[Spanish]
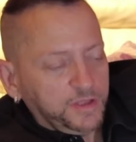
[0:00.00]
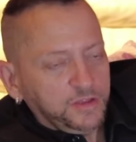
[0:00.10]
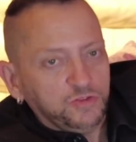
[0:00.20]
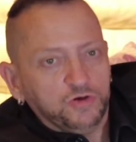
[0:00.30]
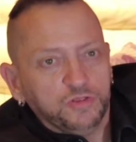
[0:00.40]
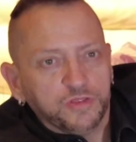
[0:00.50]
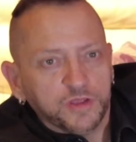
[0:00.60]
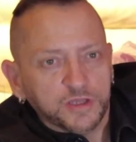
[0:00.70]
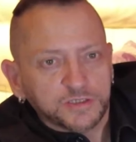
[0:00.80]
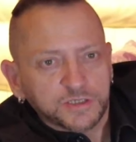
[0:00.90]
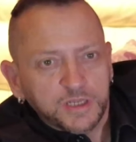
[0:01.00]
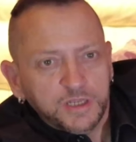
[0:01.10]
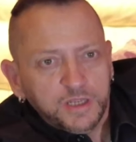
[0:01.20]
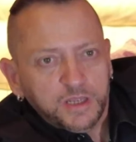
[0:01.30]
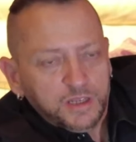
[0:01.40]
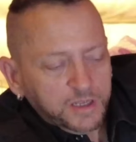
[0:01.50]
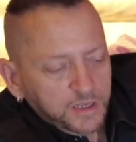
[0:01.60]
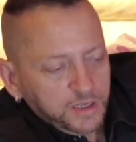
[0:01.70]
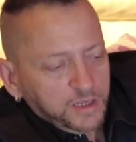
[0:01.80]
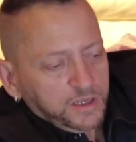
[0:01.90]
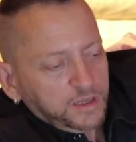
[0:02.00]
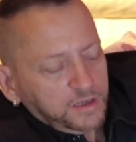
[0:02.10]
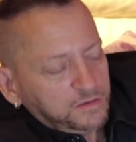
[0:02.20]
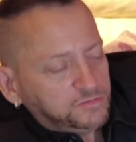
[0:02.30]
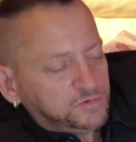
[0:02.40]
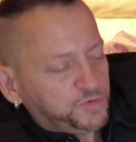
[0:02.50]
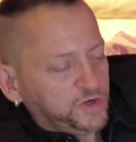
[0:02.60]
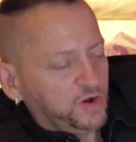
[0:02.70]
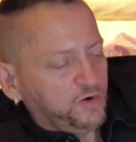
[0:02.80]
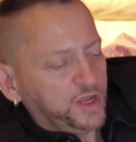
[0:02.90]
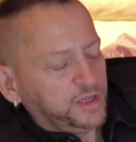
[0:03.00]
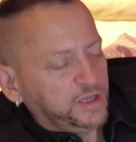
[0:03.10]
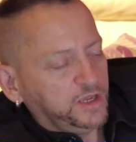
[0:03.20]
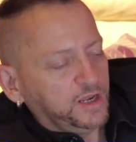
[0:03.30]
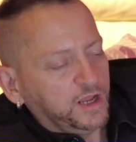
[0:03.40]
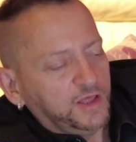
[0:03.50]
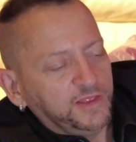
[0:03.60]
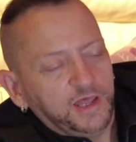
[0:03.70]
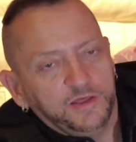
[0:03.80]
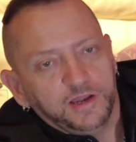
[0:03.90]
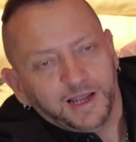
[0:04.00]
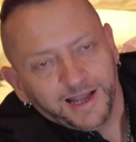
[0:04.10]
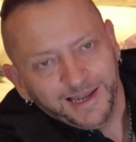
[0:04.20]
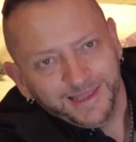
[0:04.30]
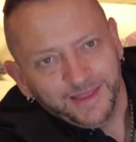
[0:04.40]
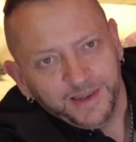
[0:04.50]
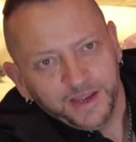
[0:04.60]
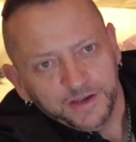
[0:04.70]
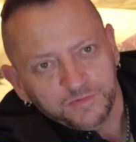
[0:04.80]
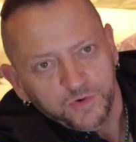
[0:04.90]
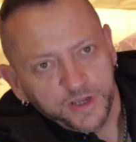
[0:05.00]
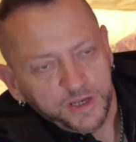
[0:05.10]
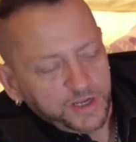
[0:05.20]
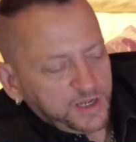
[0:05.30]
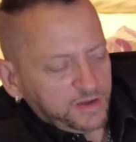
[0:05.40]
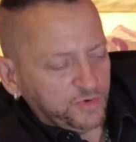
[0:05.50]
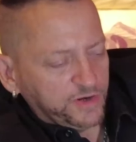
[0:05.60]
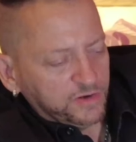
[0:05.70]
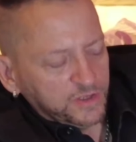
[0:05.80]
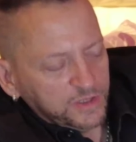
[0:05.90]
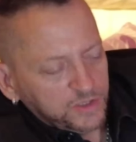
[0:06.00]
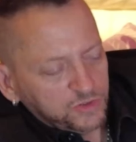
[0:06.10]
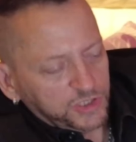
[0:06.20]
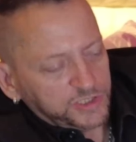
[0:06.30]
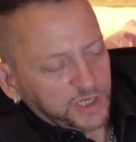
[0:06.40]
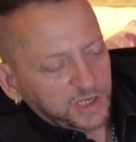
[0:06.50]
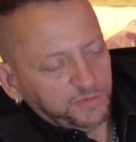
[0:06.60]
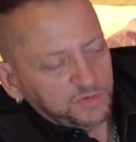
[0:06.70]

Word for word: Entonces, eh, nos pone ahora aquí que la calidad, la calidad del aire es buena. Bueno, entonces aquí le